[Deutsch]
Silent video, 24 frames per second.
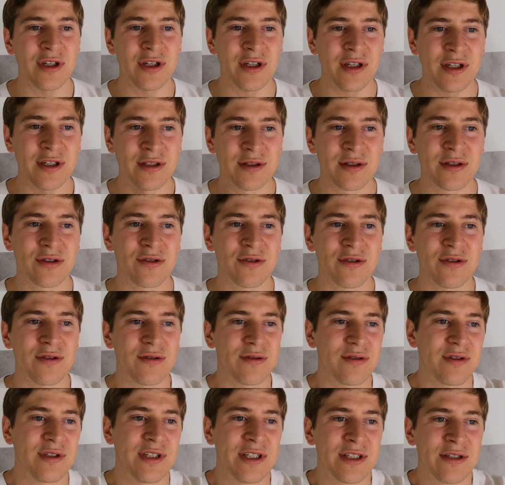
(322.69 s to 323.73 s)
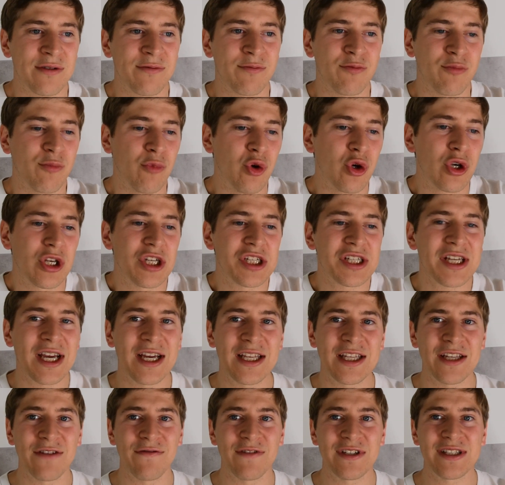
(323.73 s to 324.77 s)
in dieser
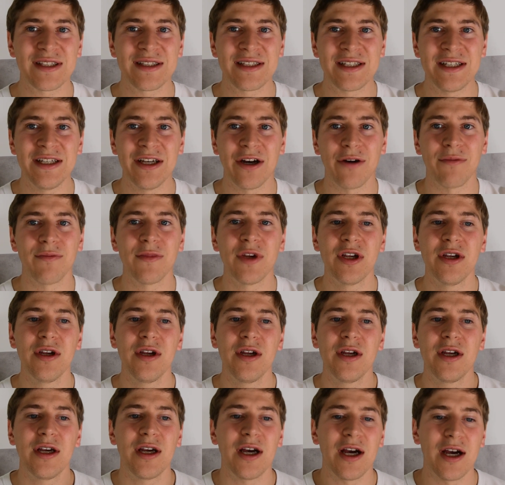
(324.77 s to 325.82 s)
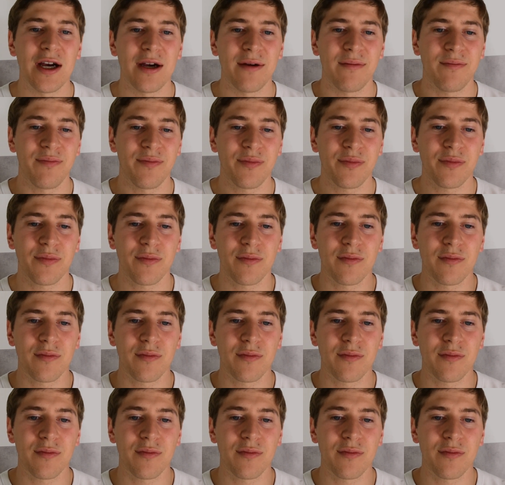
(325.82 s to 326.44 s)
Möglichkeit investiere. Ähm,